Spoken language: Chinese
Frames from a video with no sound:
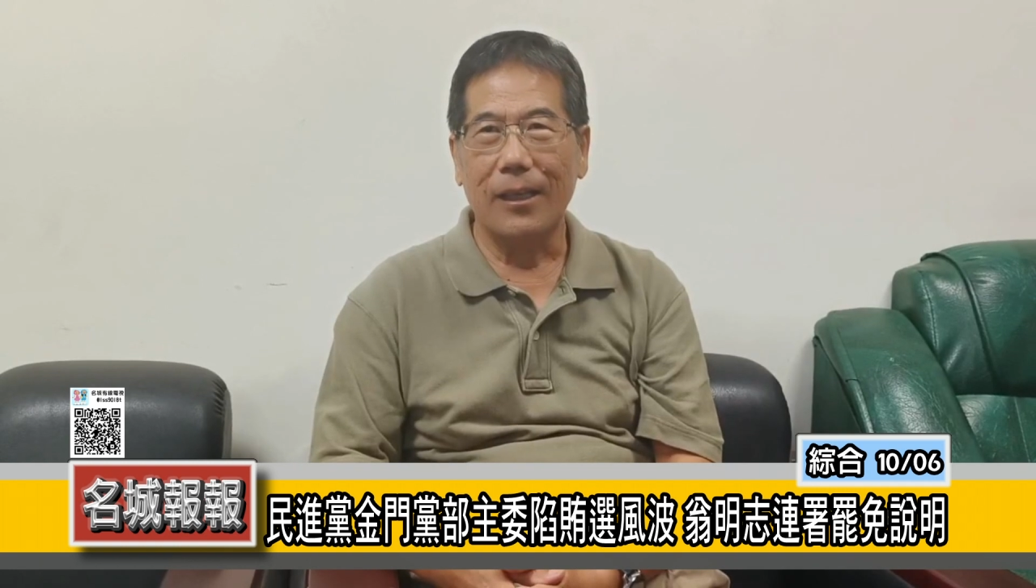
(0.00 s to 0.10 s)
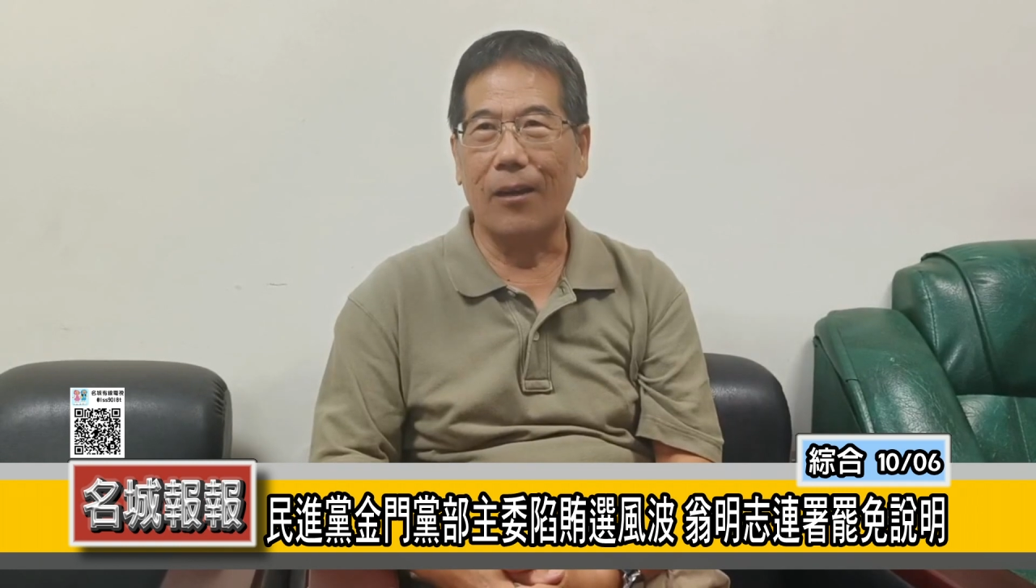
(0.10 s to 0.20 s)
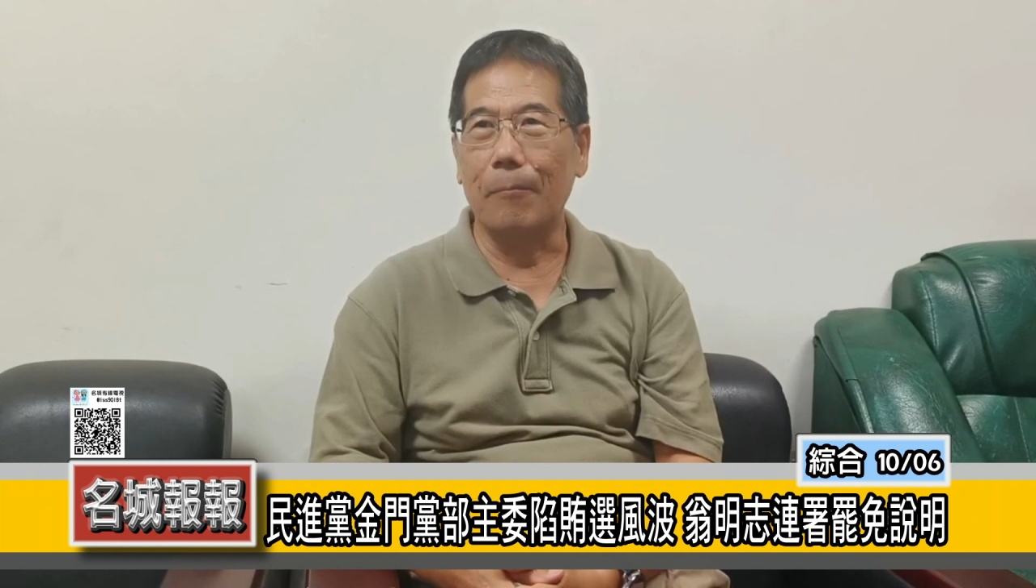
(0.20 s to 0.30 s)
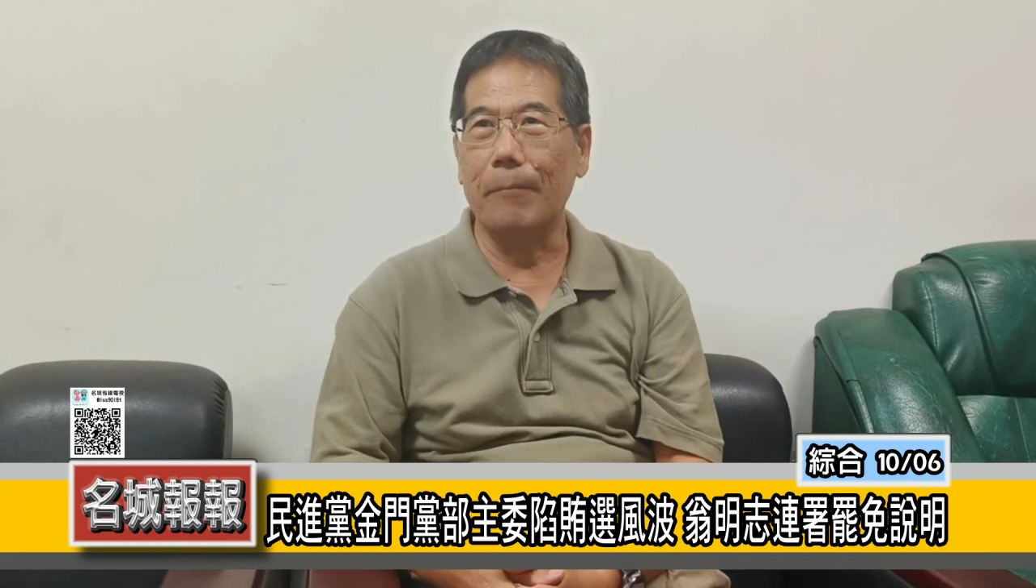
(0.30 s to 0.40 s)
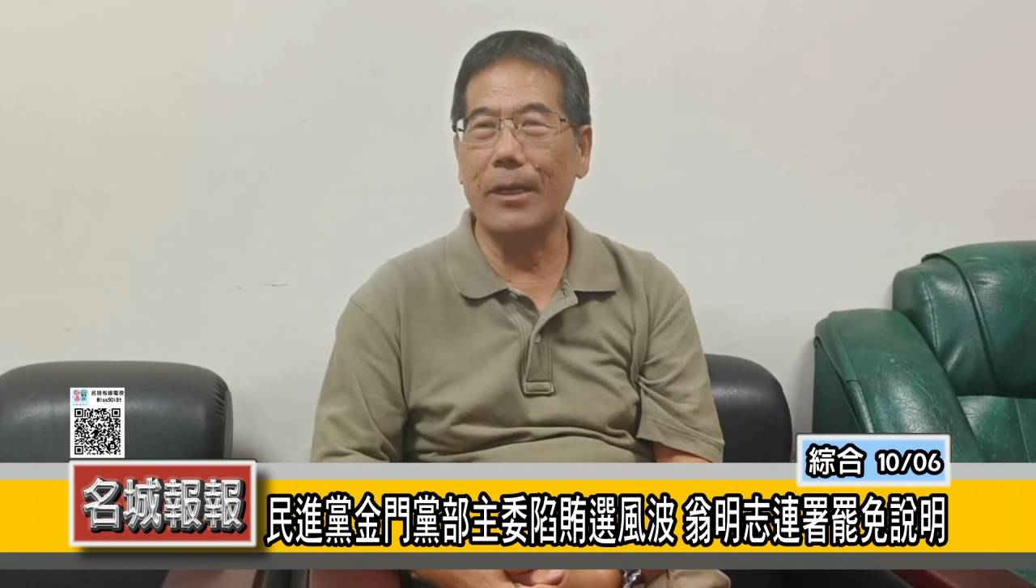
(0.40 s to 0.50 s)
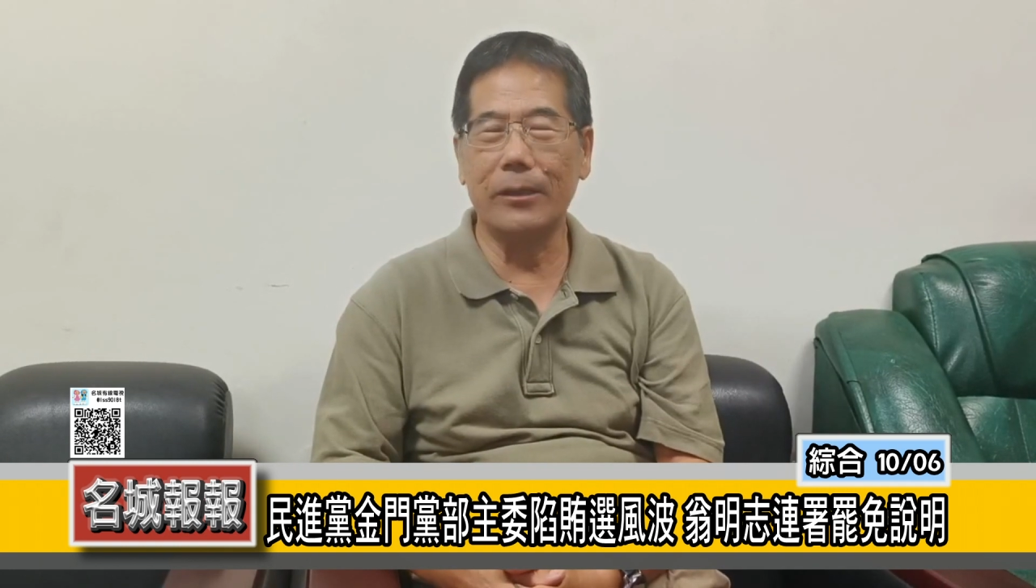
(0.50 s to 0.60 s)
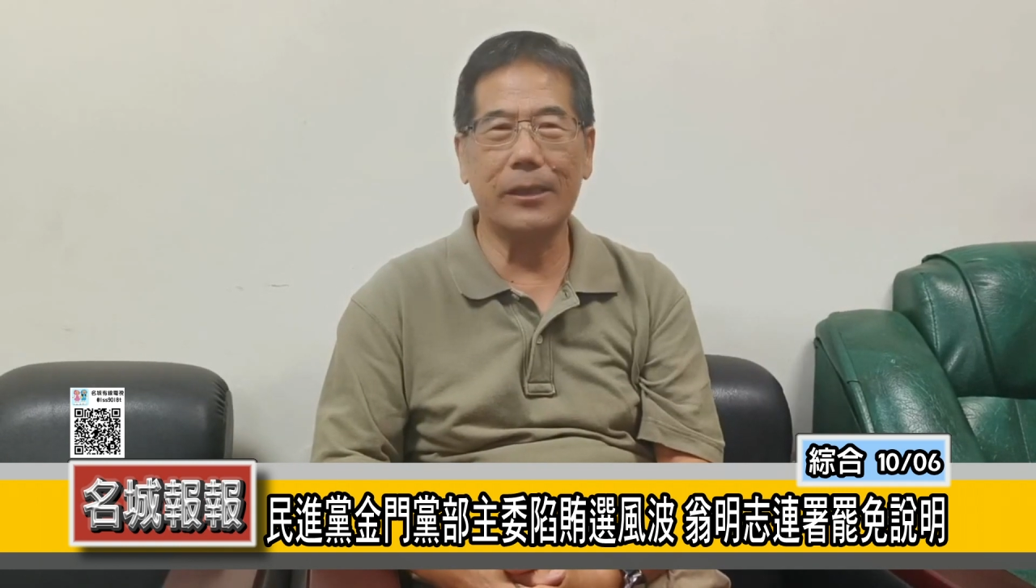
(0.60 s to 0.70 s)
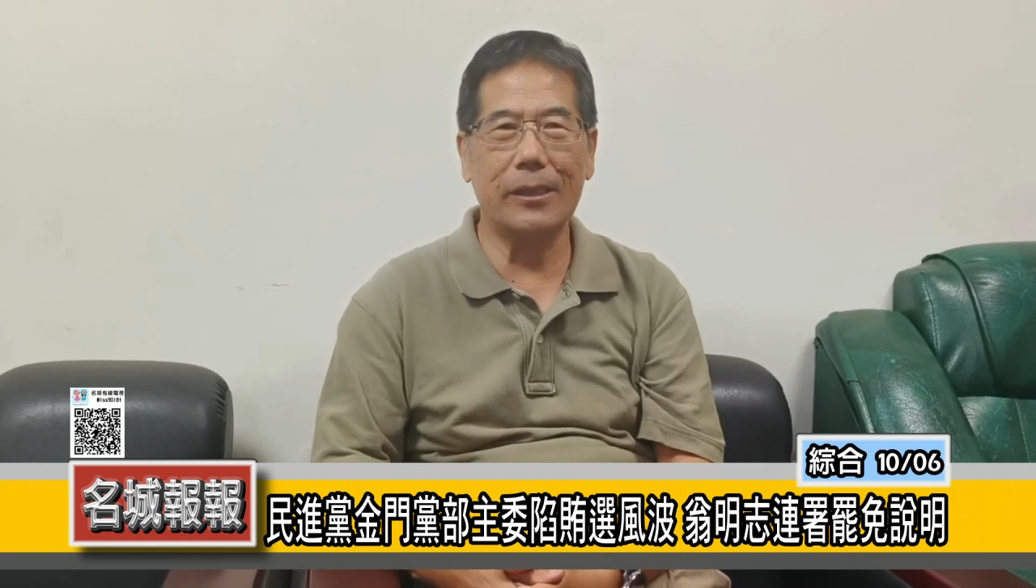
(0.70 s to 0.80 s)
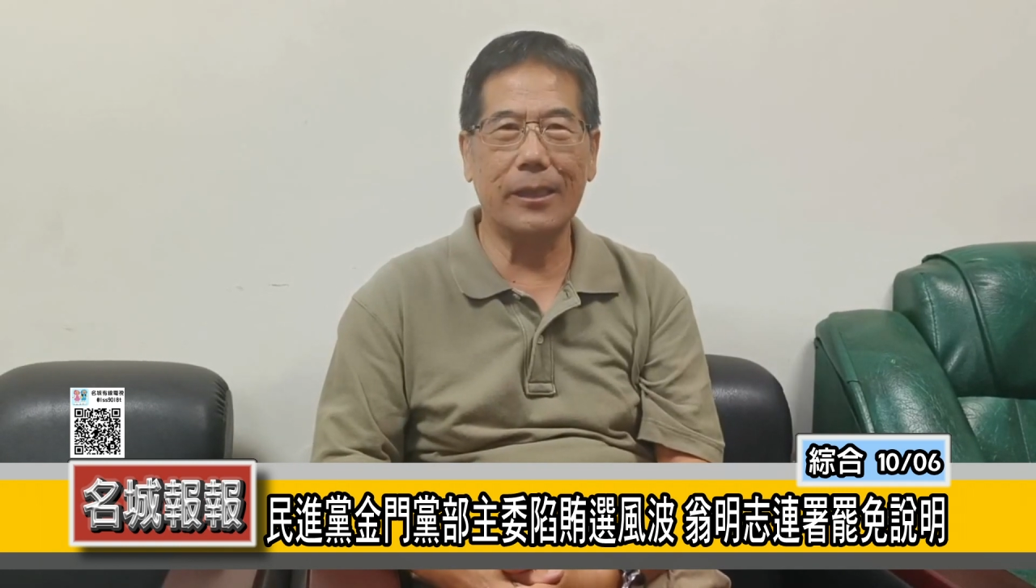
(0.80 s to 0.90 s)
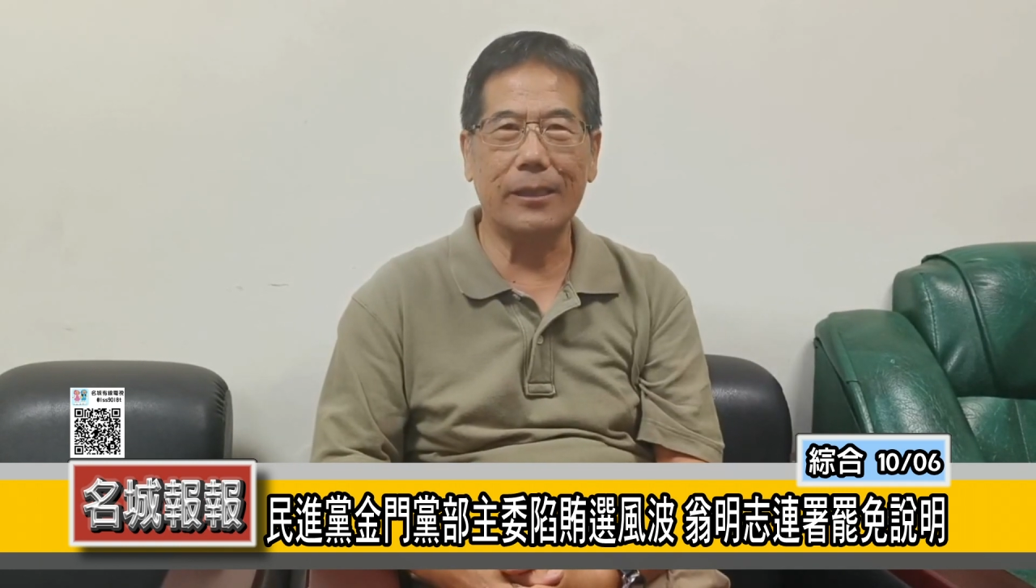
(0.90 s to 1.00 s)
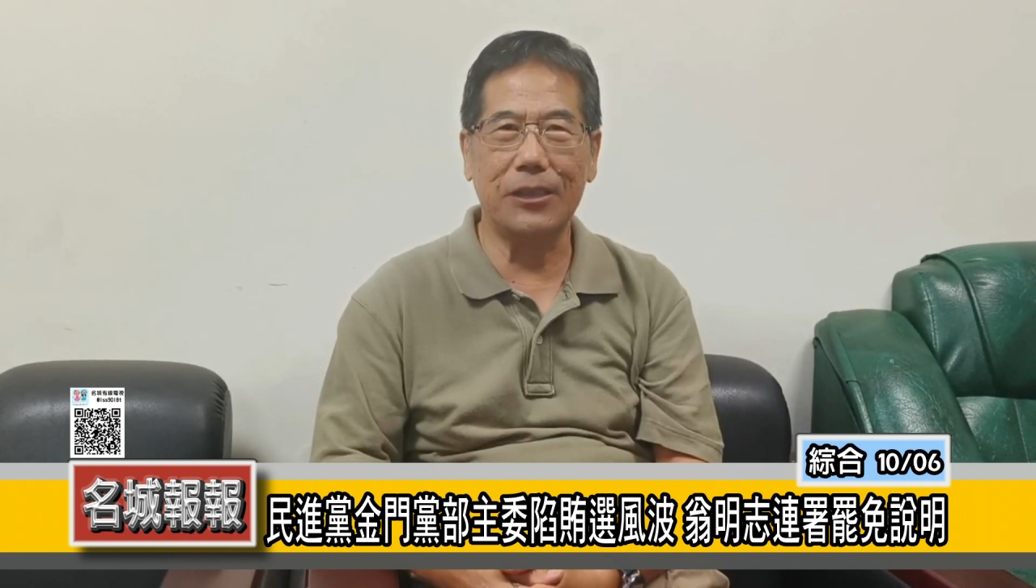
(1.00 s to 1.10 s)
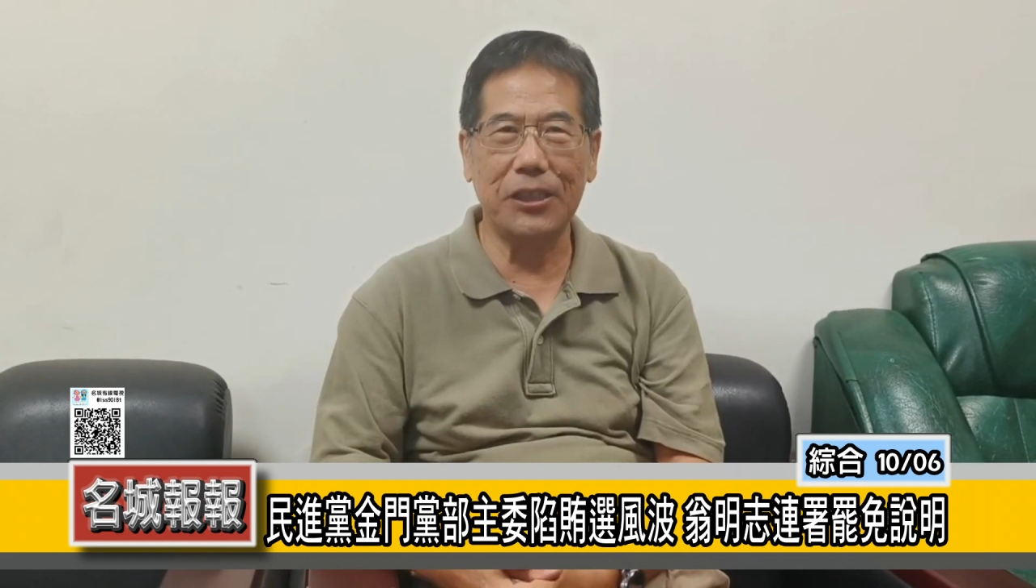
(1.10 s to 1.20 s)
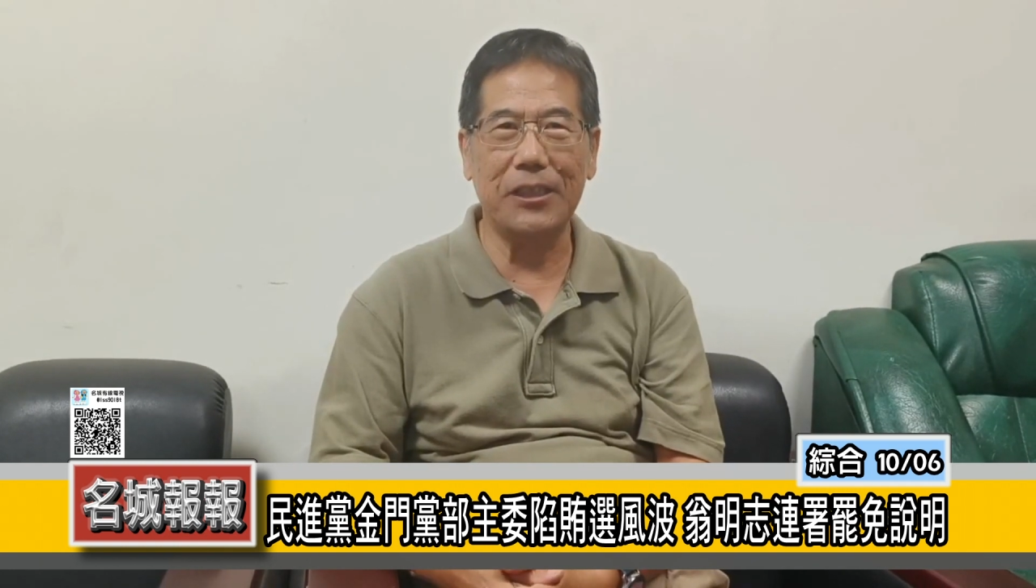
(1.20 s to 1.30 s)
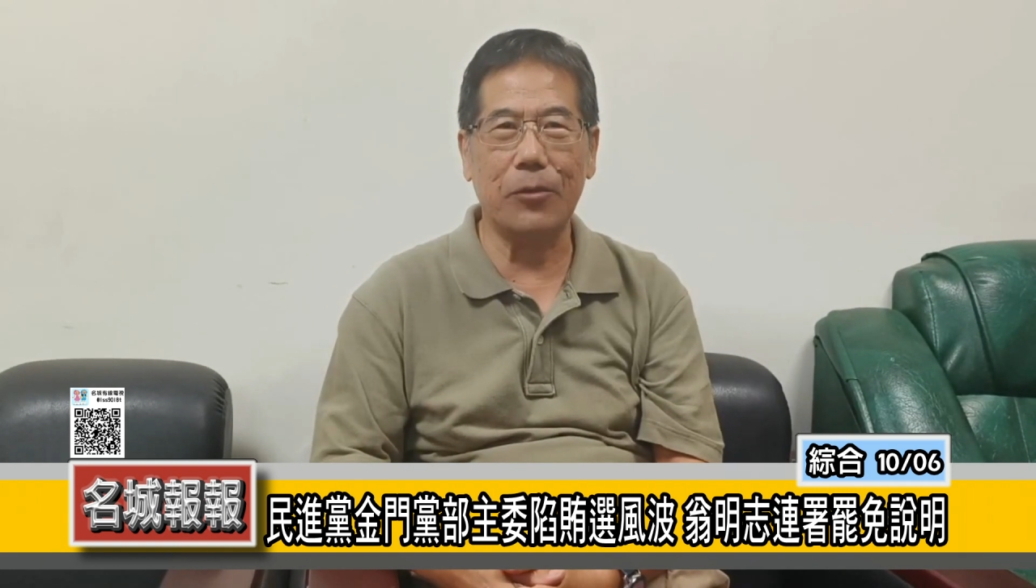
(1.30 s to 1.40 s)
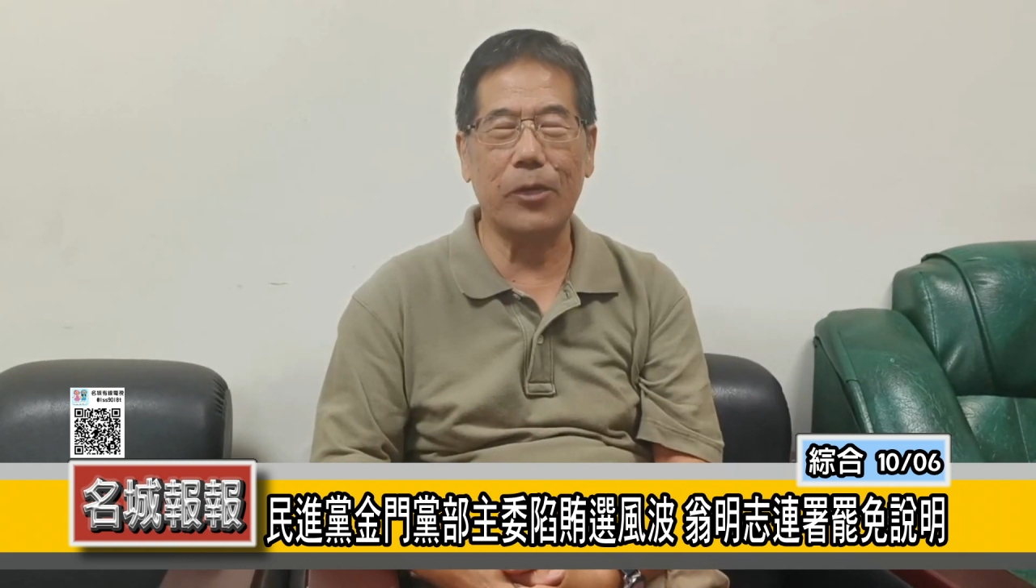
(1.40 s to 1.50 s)
啊，没有这个具
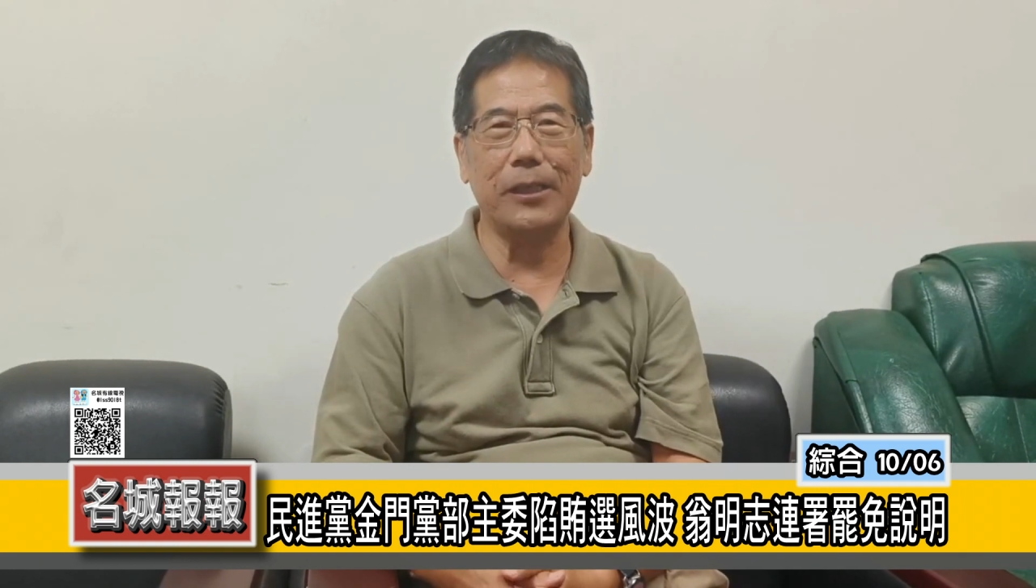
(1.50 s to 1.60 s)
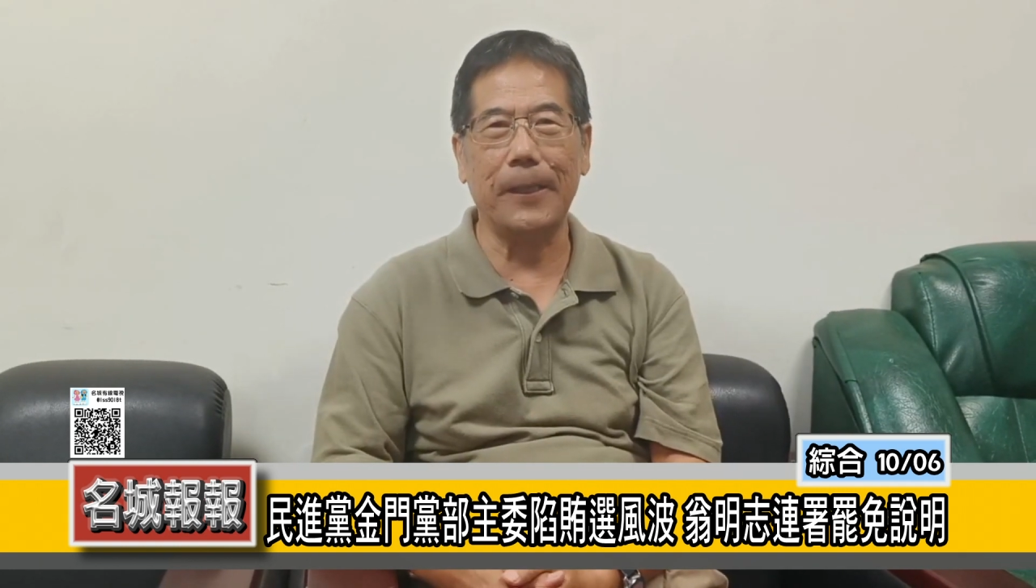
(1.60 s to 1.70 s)
体的规定。